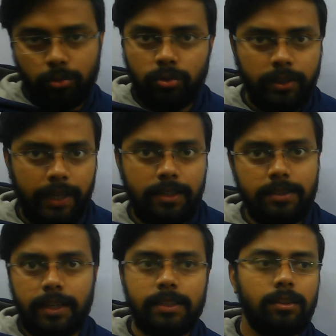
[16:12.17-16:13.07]
রুল নেই
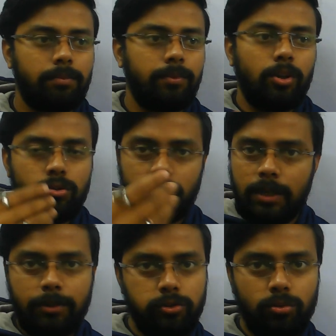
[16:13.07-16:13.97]
ঠিক আছে যদি
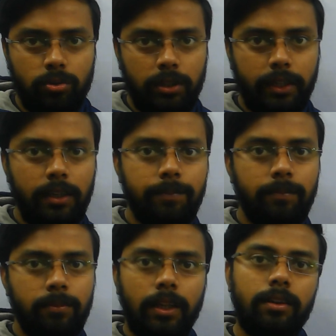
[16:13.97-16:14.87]
আমার শূন্য থাকে
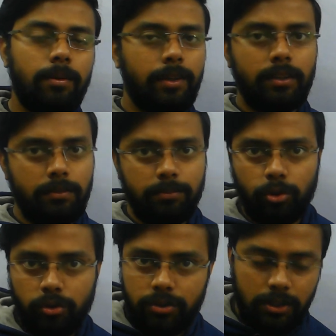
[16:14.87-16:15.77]
তাহলেই আমাদের
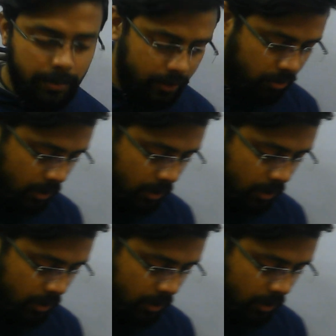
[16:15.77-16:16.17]
দশ দিয়ে ডিভাইড হয়ে